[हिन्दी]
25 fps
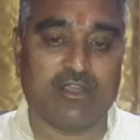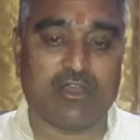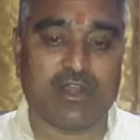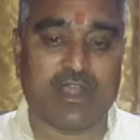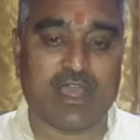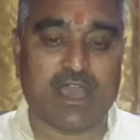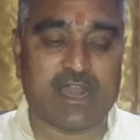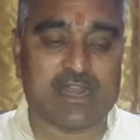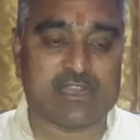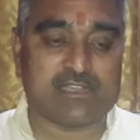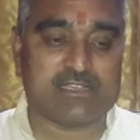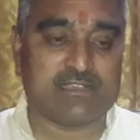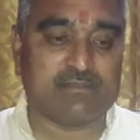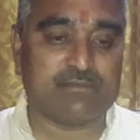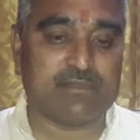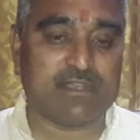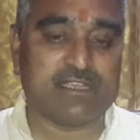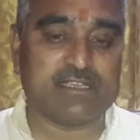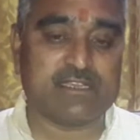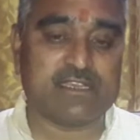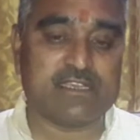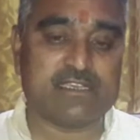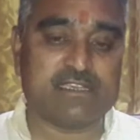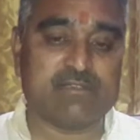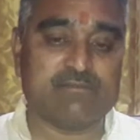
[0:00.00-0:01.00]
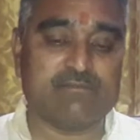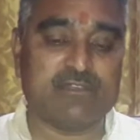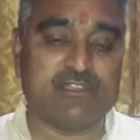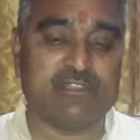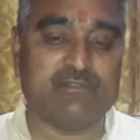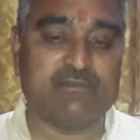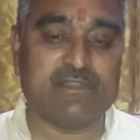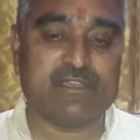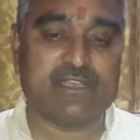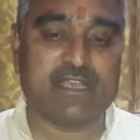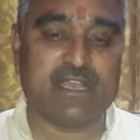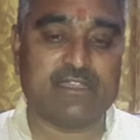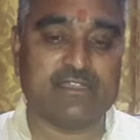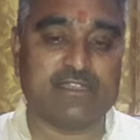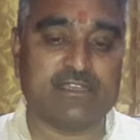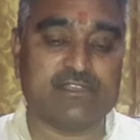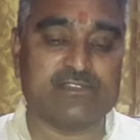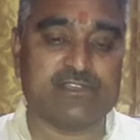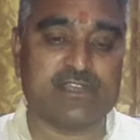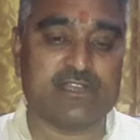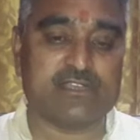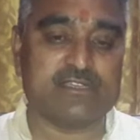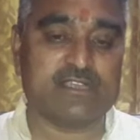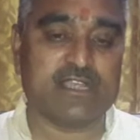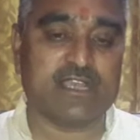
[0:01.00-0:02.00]
और आर्य समाज के संबंध में जहाँ
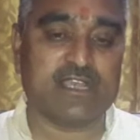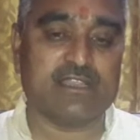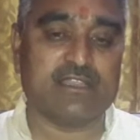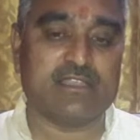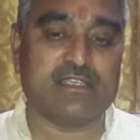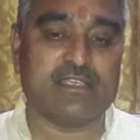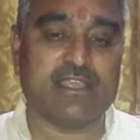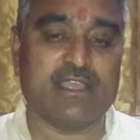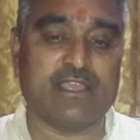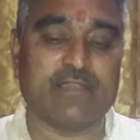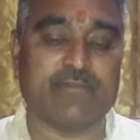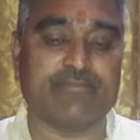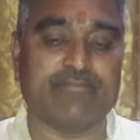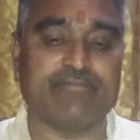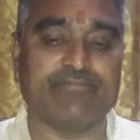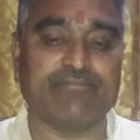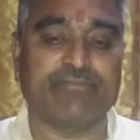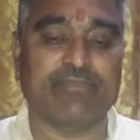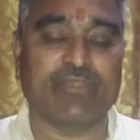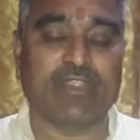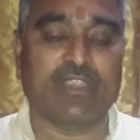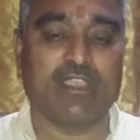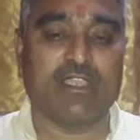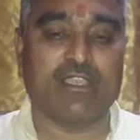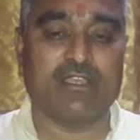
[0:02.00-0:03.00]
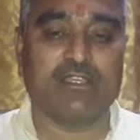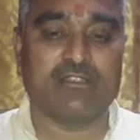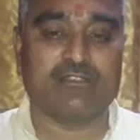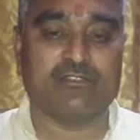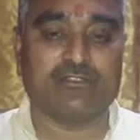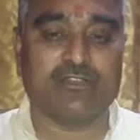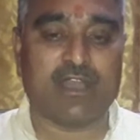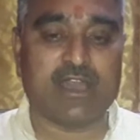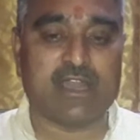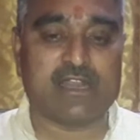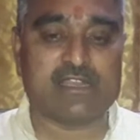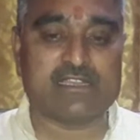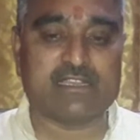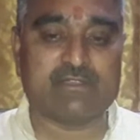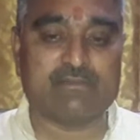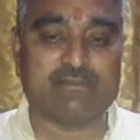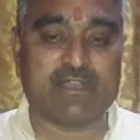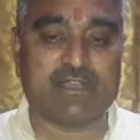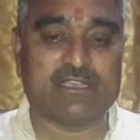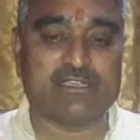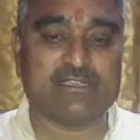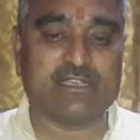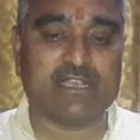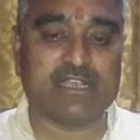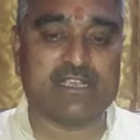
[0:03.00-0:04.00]
तक चर्चा आती है तो आर्य
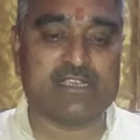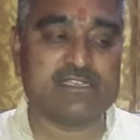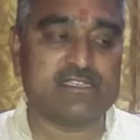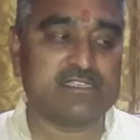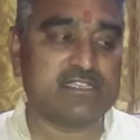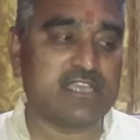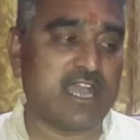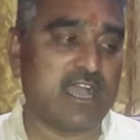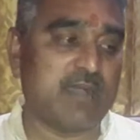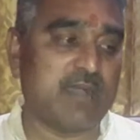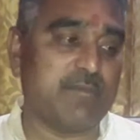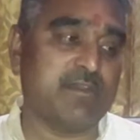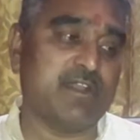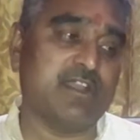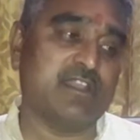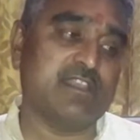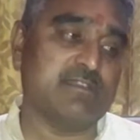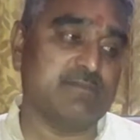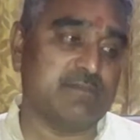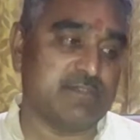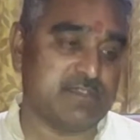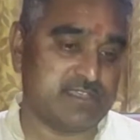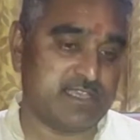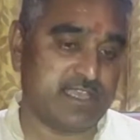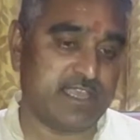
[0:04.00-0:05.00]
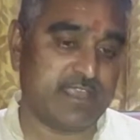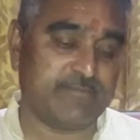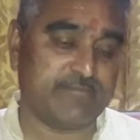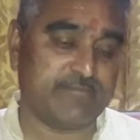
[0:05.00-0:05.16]
समाज का स्थापना दिवस